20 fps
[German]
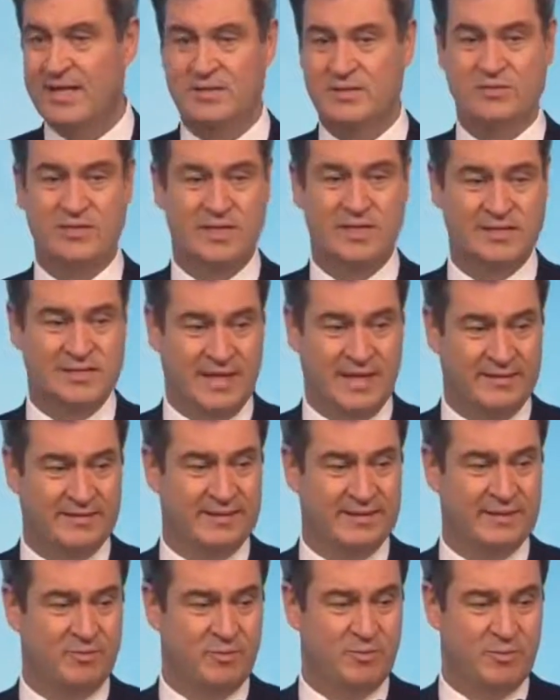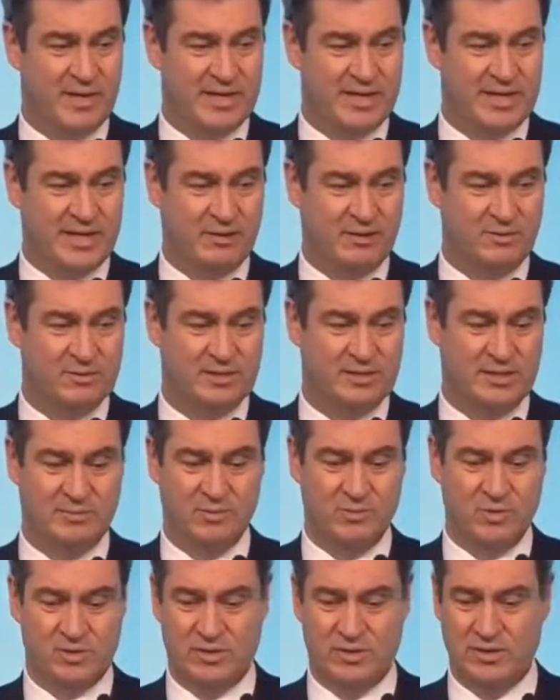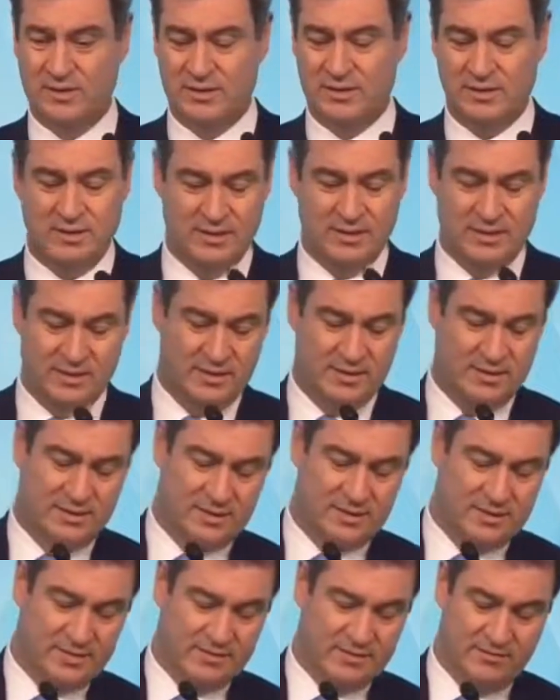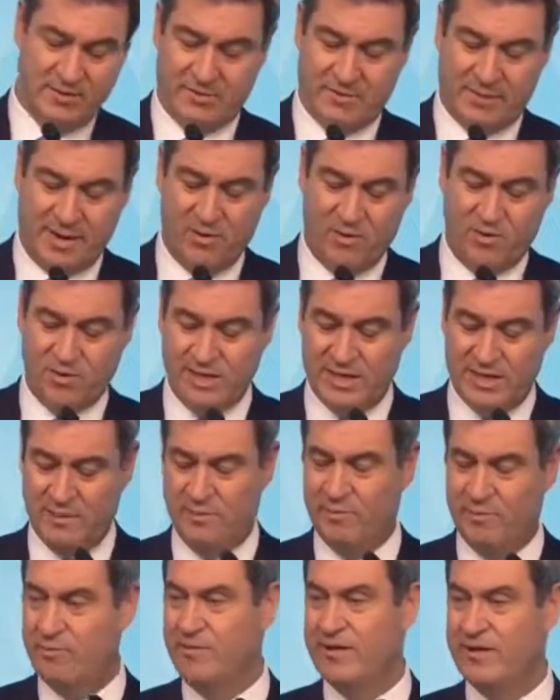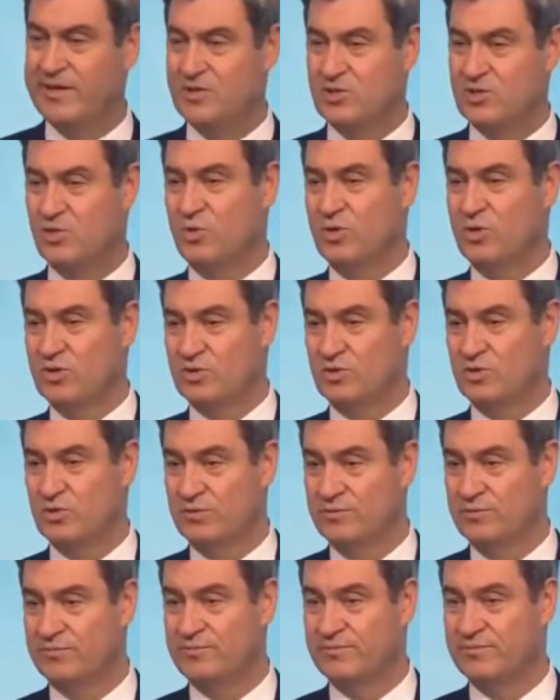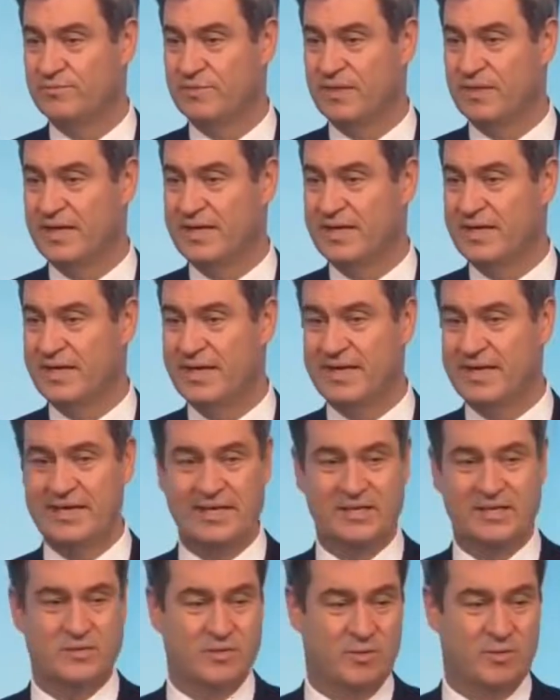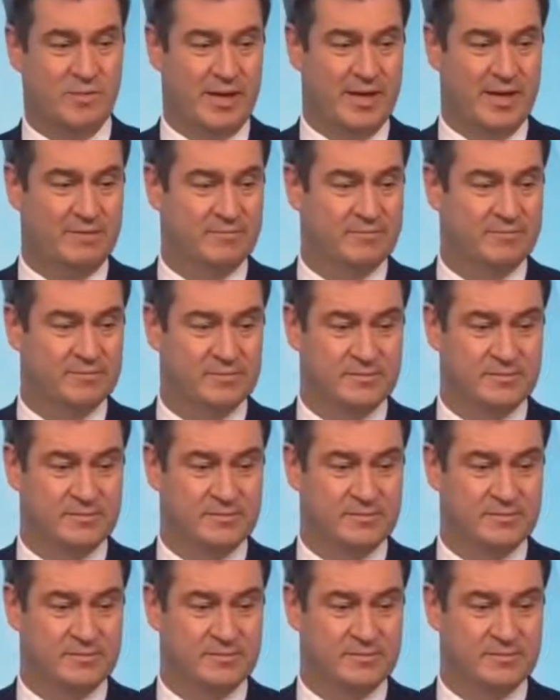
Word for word: als vieles andere, wobei ich Ihnen auch sagen möchte, wir brauchen die Impfpflicht so oder so. An der geht nichts vorbei.